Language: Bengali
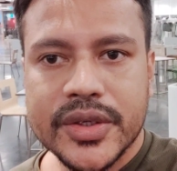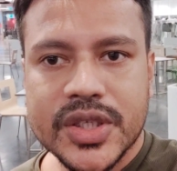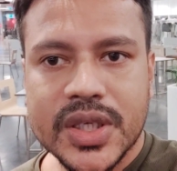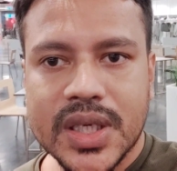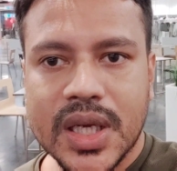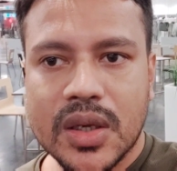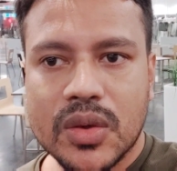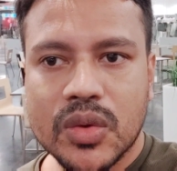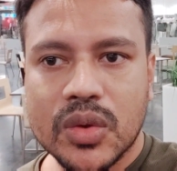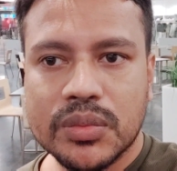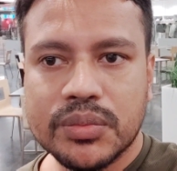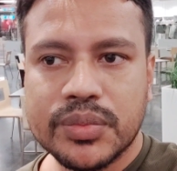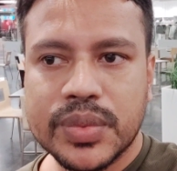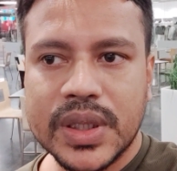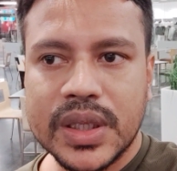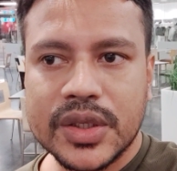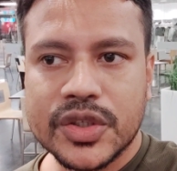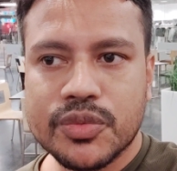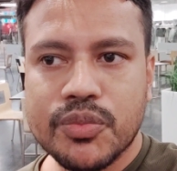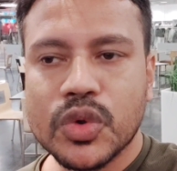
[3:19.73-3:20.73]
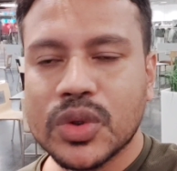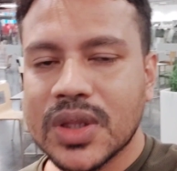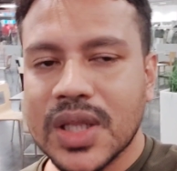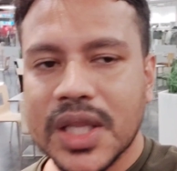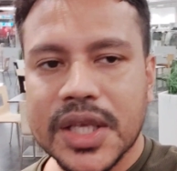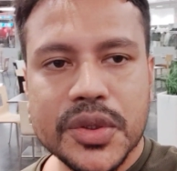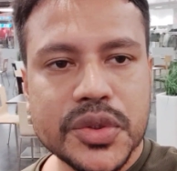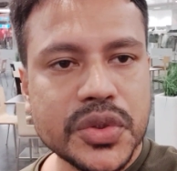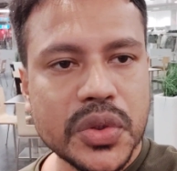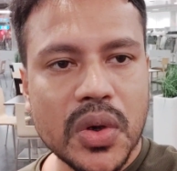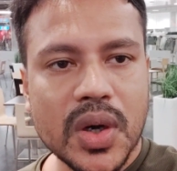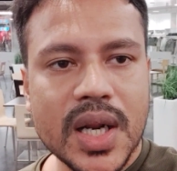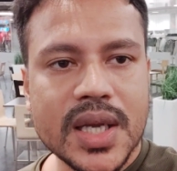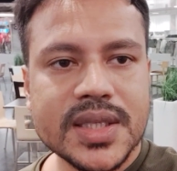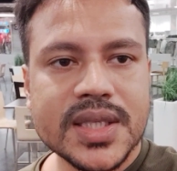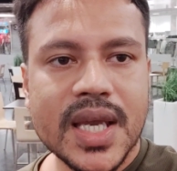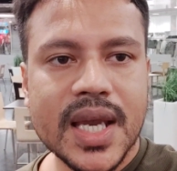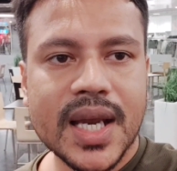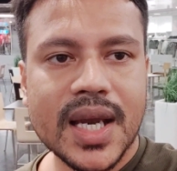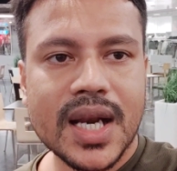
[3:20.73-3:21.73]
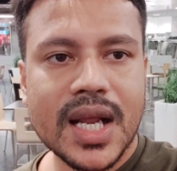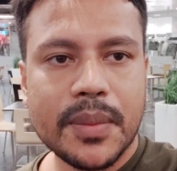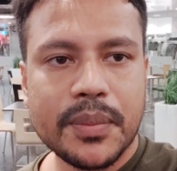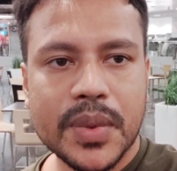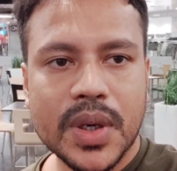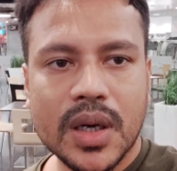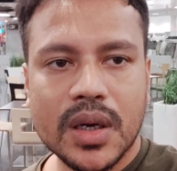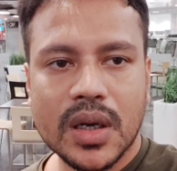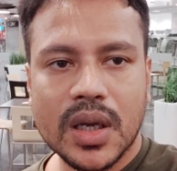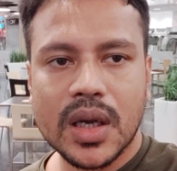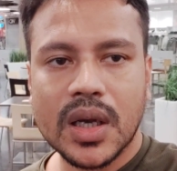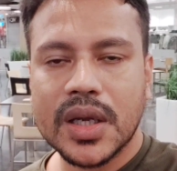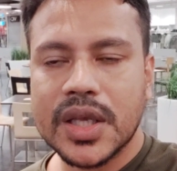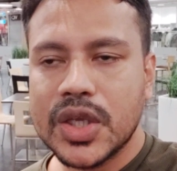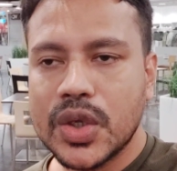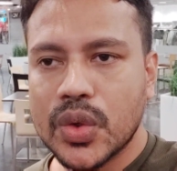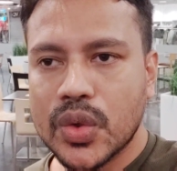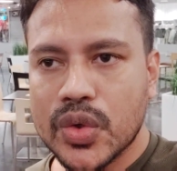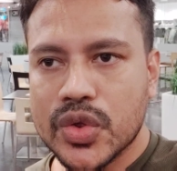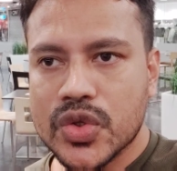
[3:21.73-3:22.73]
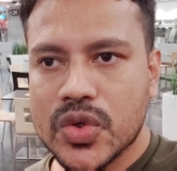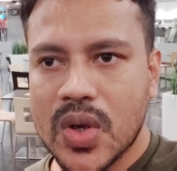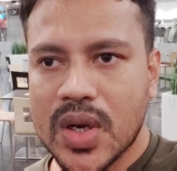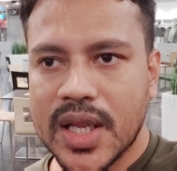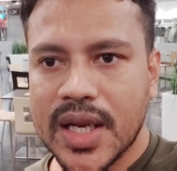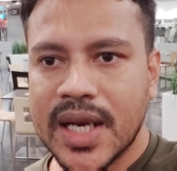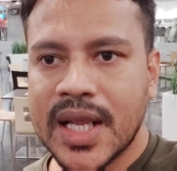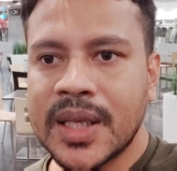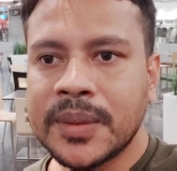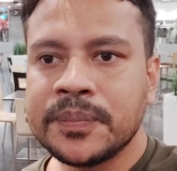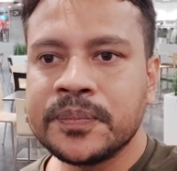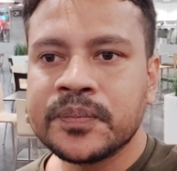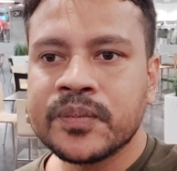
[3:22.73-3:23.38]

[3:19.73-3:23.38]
সেটা খুব স্মুথলি ইউজ করা যায় এখানে আপনার ইউরো চলে না